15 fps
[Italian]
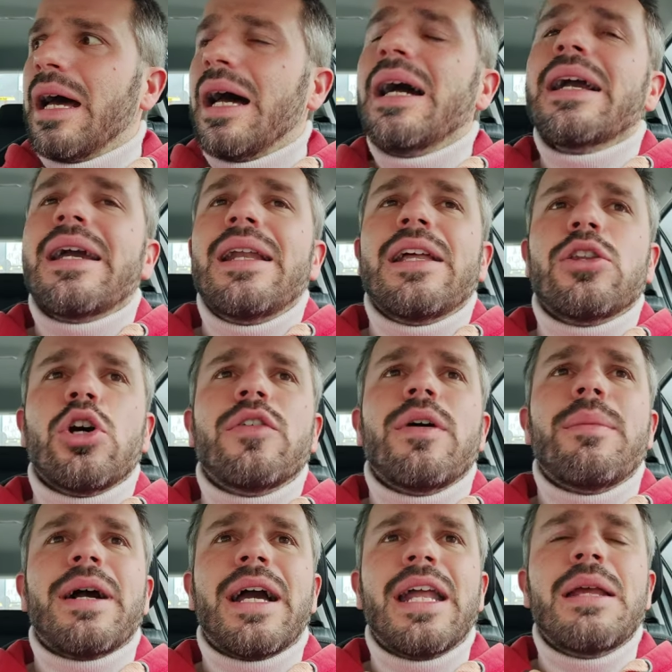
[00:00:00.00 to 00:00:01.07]
anche laddove
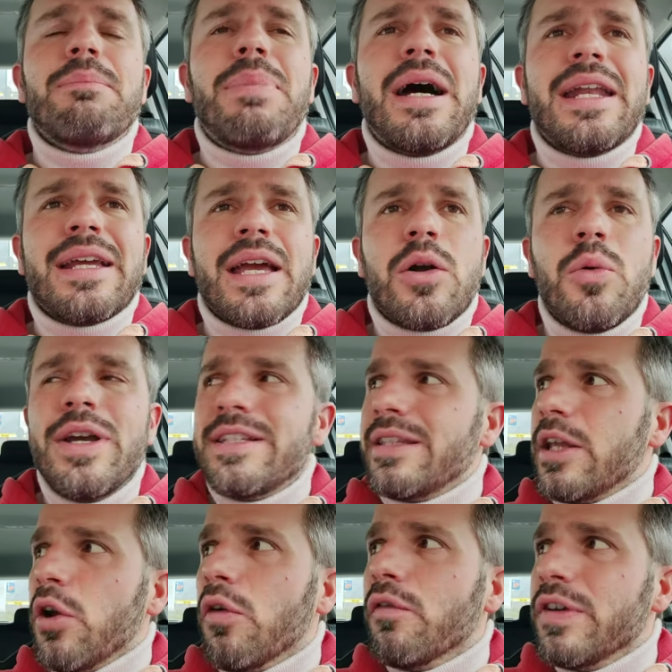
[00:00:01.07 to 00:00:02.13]
magari pare che
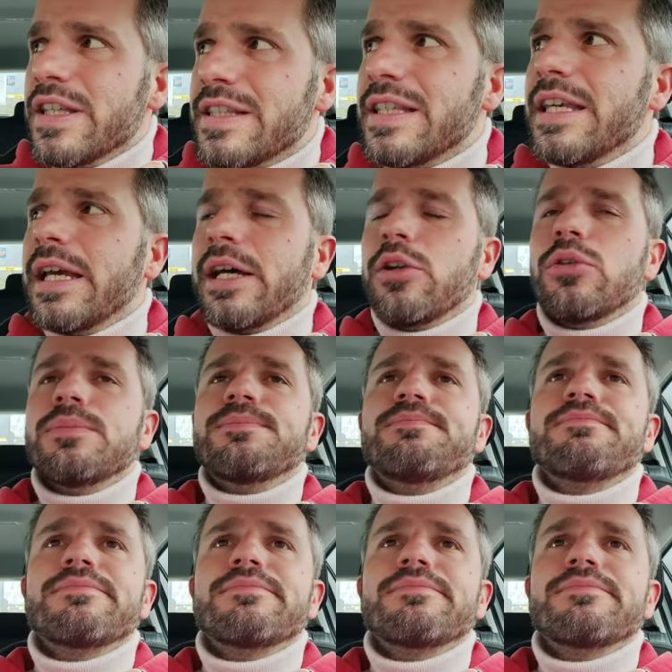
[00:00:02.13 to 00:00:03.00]
queste non vi siano.